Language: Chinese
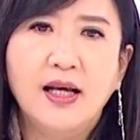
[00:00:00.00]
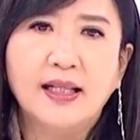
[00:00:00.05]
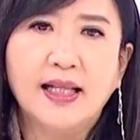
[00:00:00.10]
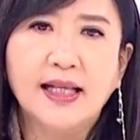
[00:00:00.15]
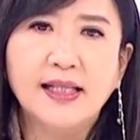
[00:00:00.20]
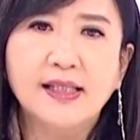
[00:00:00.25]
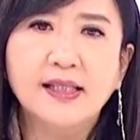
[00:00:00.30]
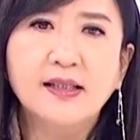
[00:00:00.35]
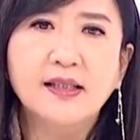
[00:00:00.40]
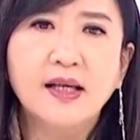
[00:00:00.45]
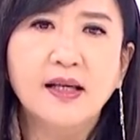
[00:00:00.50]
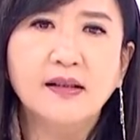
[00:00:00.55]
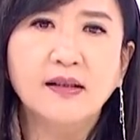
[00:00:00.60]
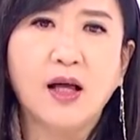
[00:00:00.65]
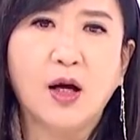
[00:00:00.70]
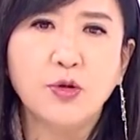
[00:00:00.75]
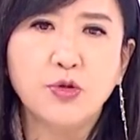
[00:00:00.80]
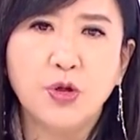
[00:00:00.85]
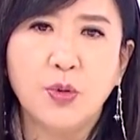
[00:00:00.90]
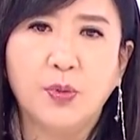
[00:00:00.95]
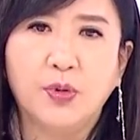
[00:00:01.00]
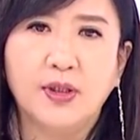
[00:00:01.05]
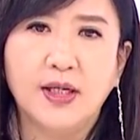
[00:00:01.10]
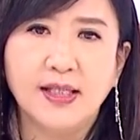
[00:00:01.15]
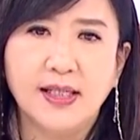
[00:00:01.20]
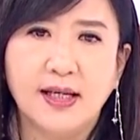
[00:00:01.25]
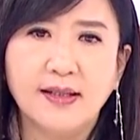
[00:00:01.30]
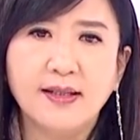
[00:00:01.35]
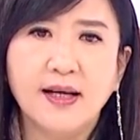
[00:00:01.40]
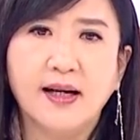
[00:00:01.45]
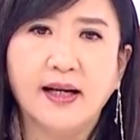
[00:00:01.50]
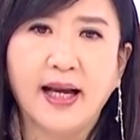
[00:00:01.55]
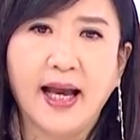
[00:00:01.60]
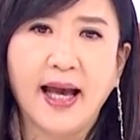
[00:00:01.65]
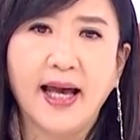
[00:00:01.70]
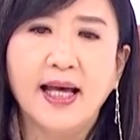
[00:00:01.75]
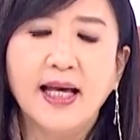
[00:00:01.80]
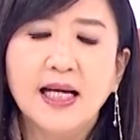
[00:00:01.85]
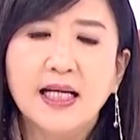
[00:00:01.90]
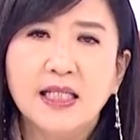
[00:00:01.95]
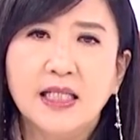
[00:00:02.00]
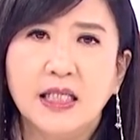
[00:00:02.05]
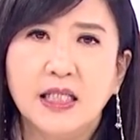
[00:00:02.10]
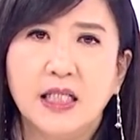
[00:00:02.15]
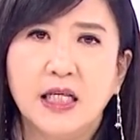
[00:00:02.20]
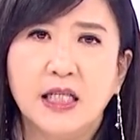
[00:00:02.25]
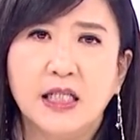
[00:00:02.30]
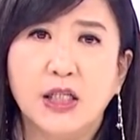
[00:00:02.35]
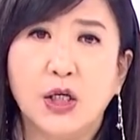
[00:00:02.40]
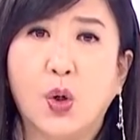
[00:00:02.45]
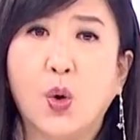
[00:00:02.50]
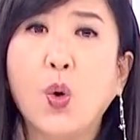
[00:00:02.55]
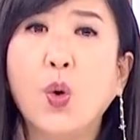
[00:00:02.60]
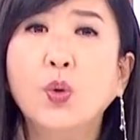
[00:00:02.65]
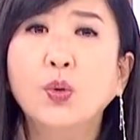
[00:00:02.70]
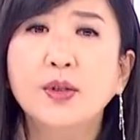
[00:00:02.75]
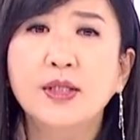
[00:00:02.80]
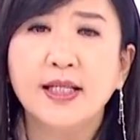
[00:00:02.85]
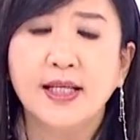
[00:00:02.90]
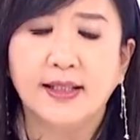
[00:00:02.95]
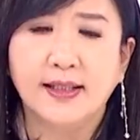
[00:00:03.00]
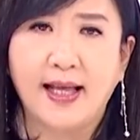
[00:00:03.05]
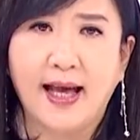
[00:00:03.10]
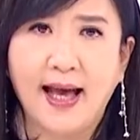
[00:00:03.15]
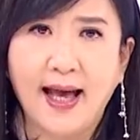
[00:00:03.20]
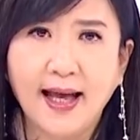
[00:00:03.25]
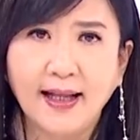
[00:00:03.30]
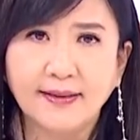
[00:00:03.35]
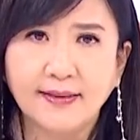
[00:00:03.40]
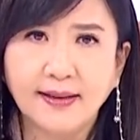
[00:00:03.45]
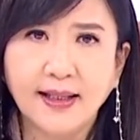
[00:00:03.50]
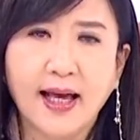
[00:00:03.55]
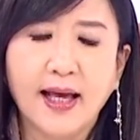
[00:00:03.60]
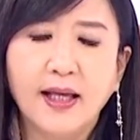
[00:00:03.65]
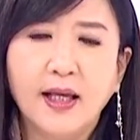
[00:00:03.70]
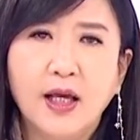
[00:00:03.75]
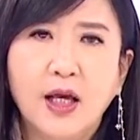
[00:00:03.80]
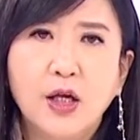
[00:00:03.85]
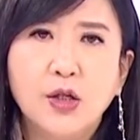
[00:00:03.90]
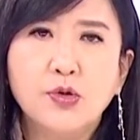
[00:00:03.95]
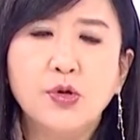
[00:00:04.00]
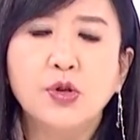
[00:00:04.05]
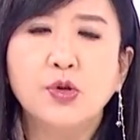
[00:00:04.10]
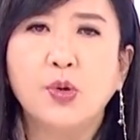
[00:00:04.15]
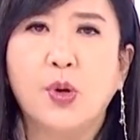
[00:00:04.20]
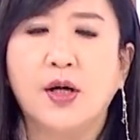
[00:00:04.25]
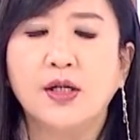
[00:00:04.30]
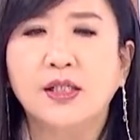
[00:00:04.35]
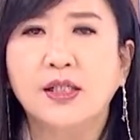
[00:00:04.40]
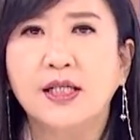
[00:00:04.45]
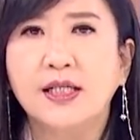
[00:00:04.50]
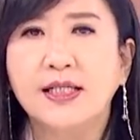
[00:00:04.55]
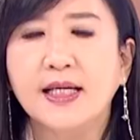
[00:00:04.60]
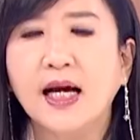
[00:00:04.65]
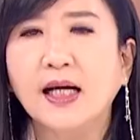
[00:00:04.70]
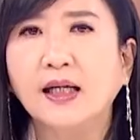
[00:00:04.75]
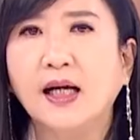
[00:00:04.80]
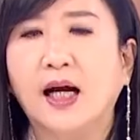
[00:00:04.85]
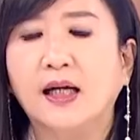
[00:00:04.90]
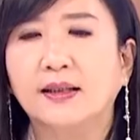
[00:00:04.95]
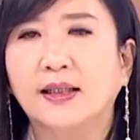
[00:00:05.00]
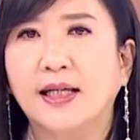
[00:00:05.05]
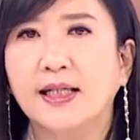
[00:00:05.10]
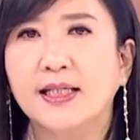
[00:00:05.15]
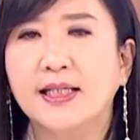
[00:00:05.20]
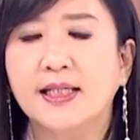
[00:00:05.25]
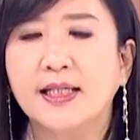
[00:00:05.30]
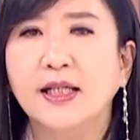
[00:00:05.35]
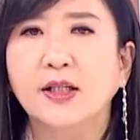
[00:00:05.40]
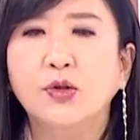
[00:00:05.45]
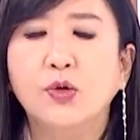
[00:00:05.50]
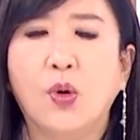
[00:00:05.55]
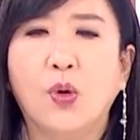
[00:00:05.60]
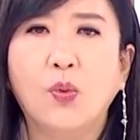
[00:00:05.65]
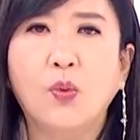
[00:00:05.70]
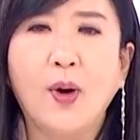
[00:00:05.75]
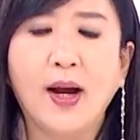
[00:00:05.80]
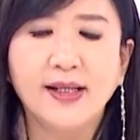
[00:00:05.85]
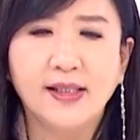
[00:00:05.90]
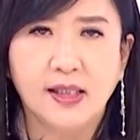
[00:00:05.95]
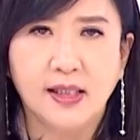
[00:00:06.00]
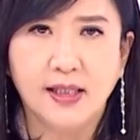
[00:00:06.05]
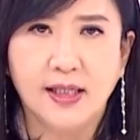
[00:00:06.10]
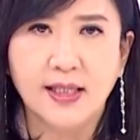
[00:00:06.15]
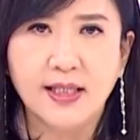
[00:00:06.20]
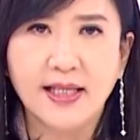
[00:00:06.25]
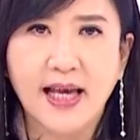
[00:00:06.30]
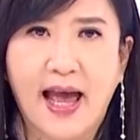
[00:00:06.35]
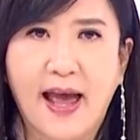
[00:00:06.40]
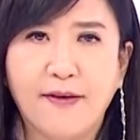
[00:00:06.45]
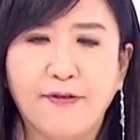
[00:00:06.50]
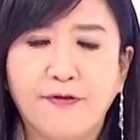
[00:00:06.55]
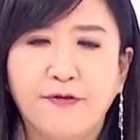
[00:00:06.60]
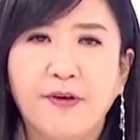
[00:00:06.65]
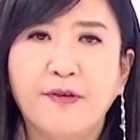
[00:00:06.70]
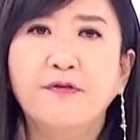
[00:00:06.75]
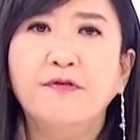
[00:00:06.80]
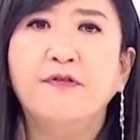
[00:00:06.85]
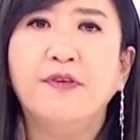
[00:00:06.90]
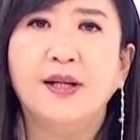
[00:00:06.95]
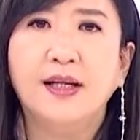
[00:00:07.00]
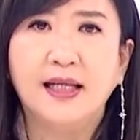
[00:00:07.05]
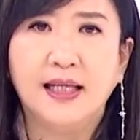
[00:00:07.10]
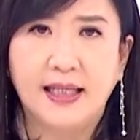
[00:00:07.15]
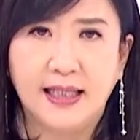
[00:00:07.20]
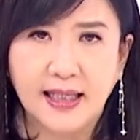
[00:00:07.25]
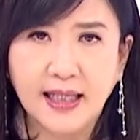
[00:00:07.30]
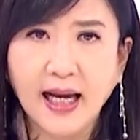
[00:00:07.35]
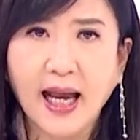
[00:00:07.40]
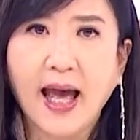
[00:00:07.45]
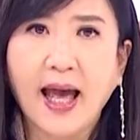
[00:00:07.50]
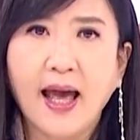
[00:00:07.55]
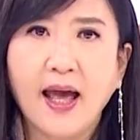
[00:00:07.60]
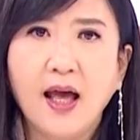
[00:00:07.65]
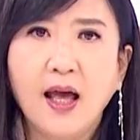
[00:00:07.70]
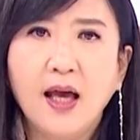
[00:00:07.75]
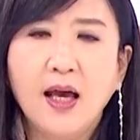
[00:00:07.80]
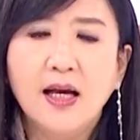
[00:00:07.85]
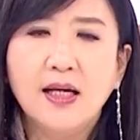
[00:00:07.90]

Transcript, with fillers: 但今天到岁末的香江看，其实是空前的暗淡。最主要是，香港的金融外籍人才纷纷离开。